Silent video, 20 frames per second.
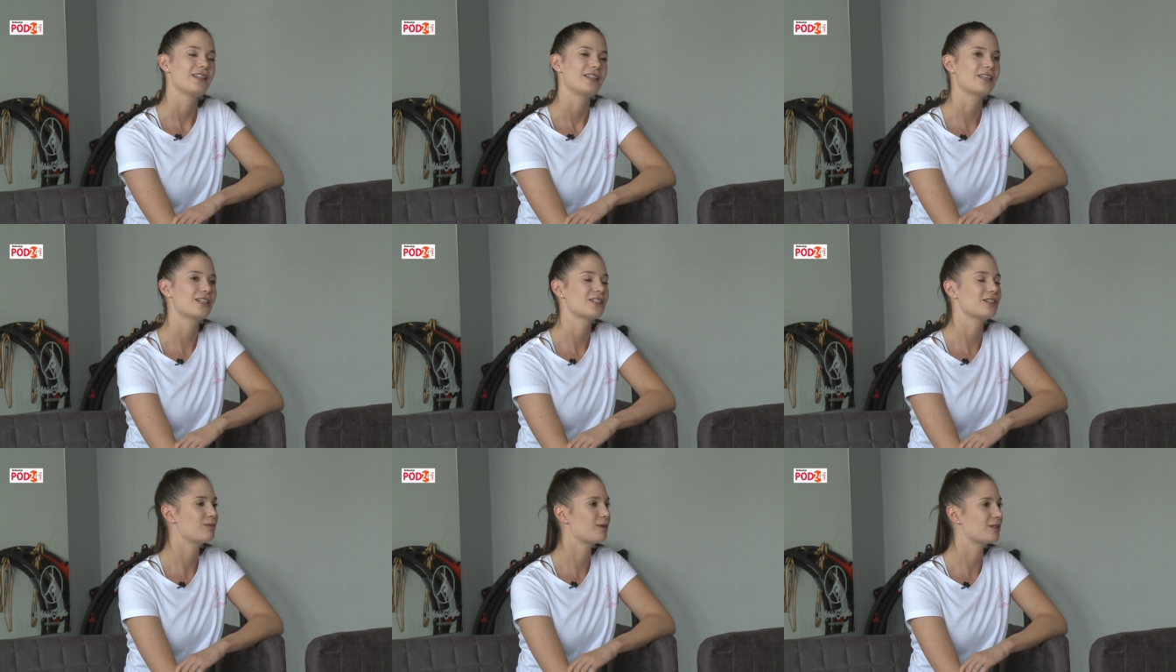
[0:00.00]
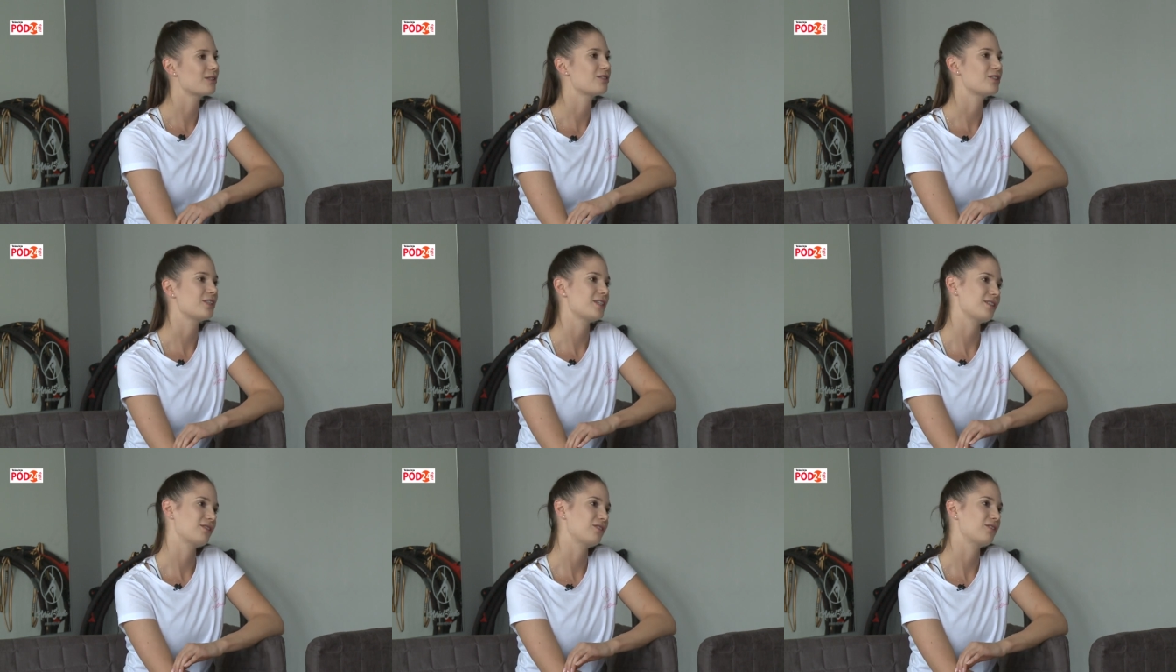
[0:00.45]
Także
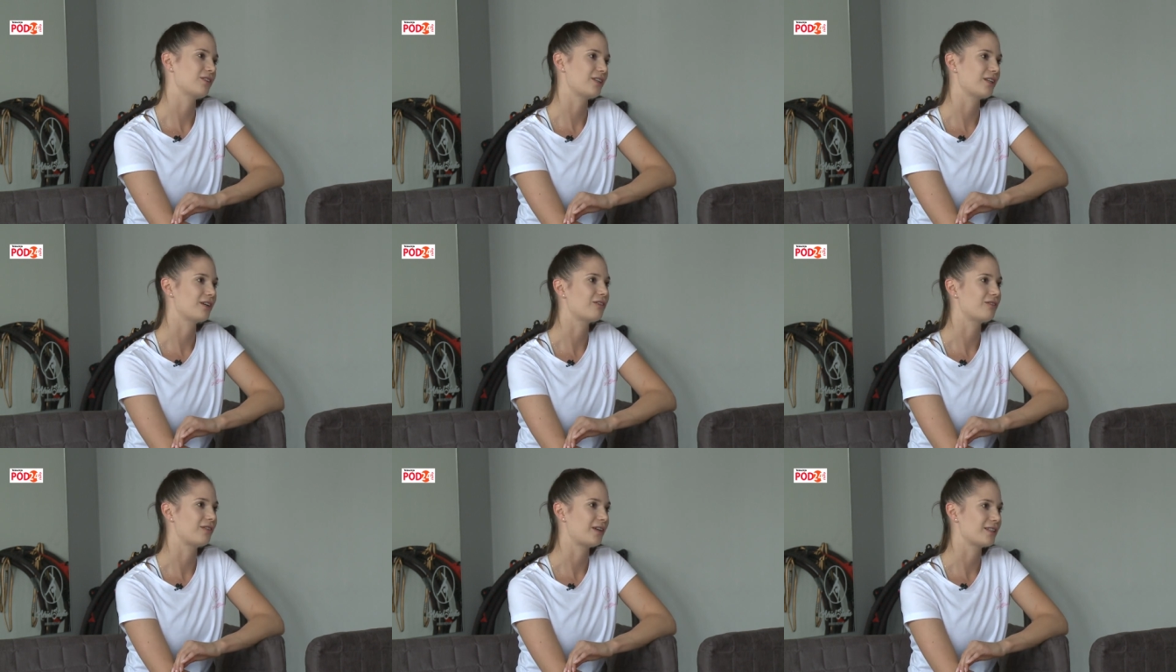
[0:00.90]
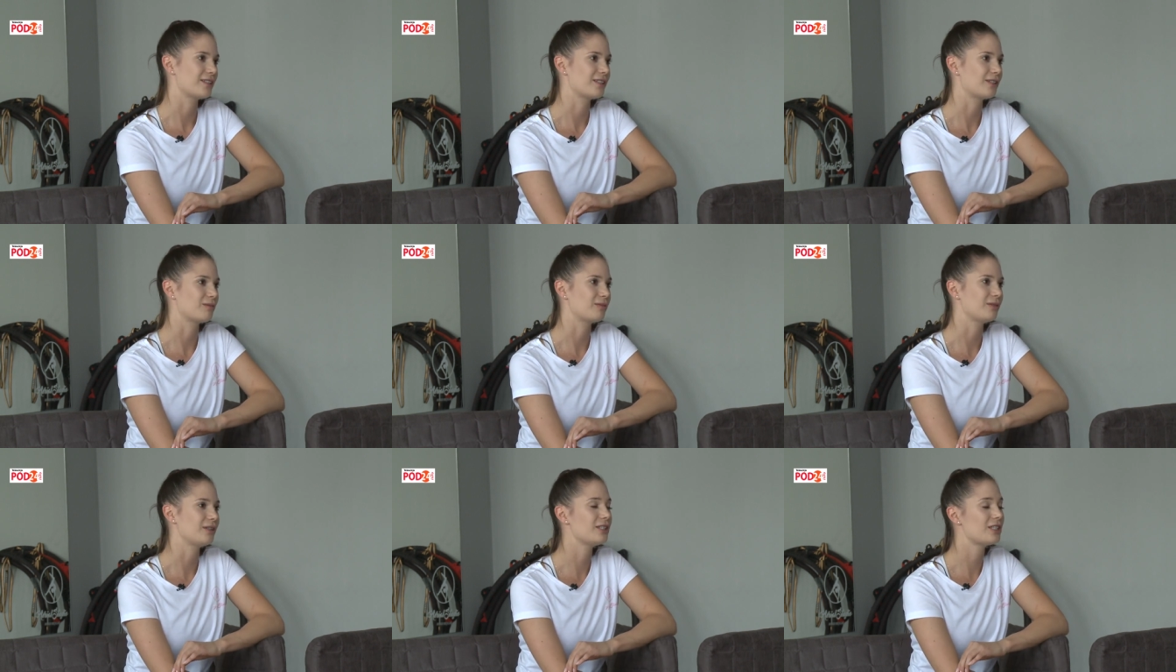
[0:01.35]
bardzo często do tego
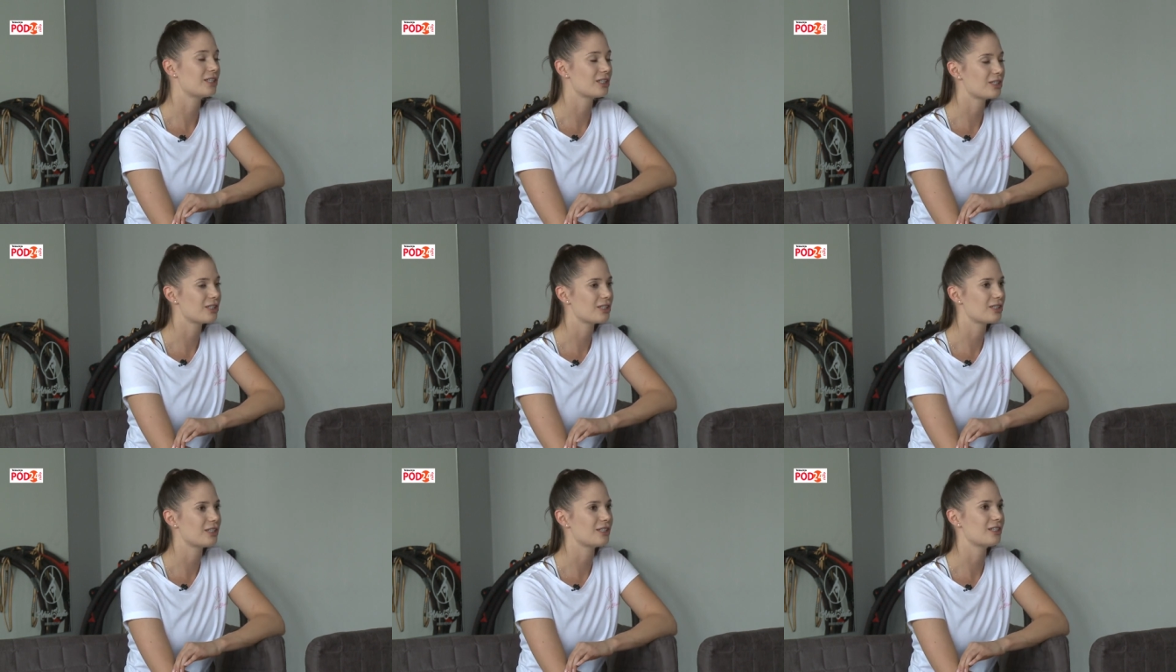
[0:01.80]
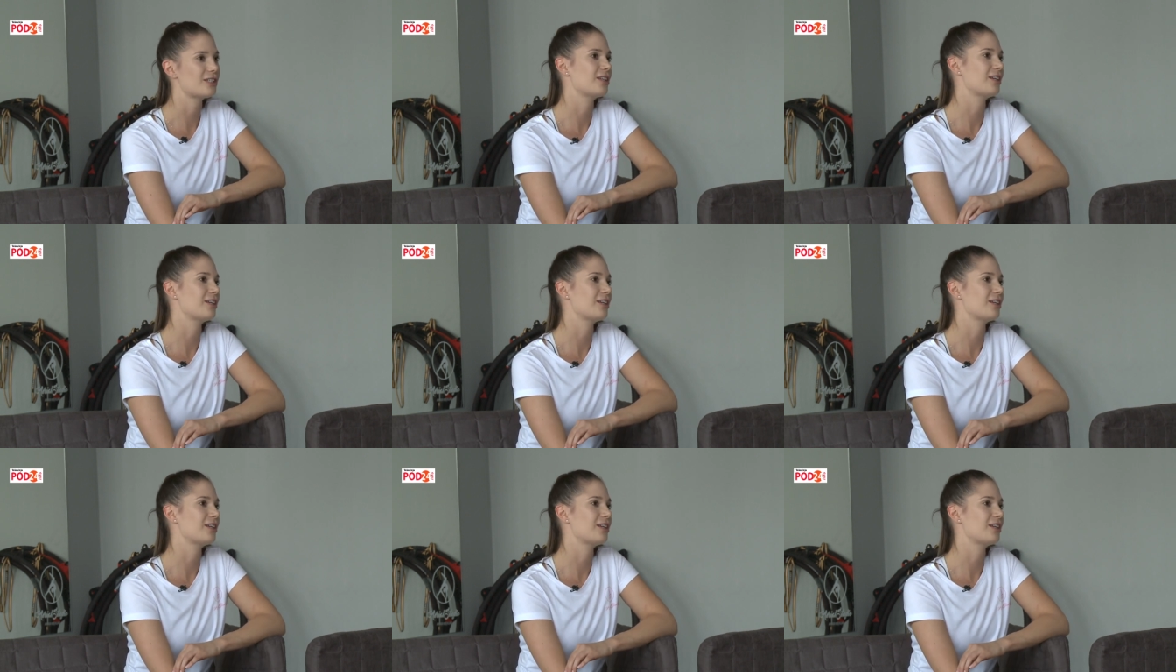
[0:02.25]
wracam. I cieszę się,